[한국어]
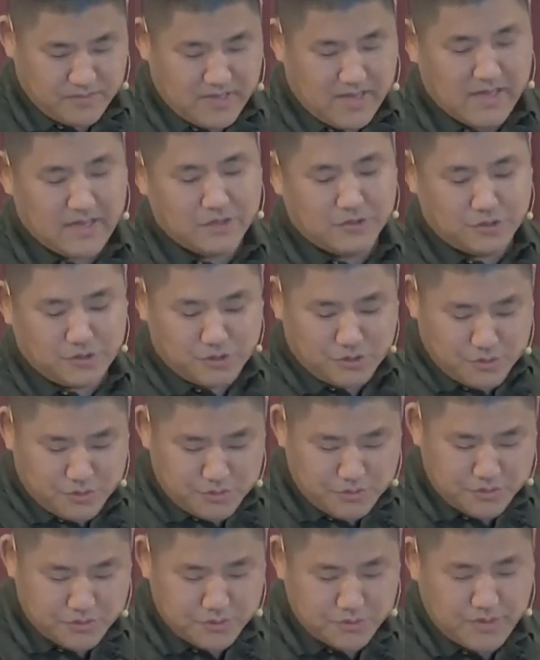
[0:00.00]
제가 어느
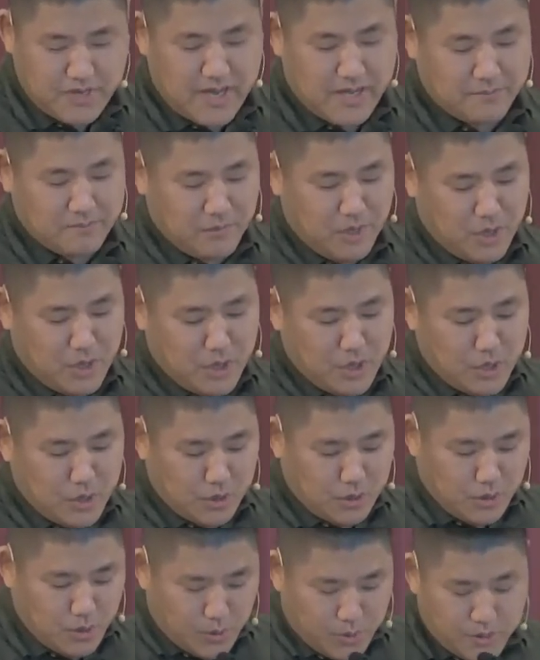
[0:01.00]
편에 설 수
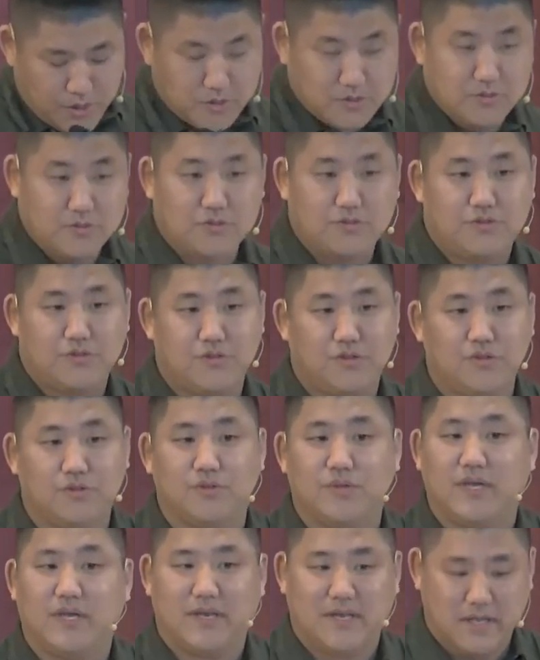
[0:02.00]
있다면
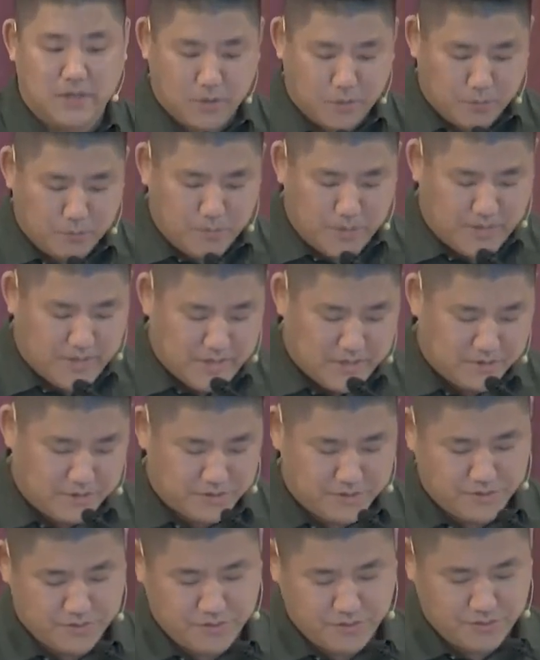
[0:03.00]
저는 하나님의
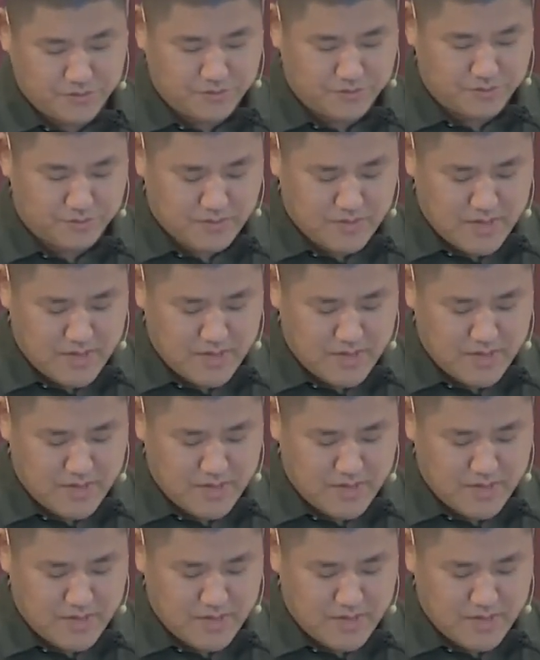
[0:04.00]
편입니다.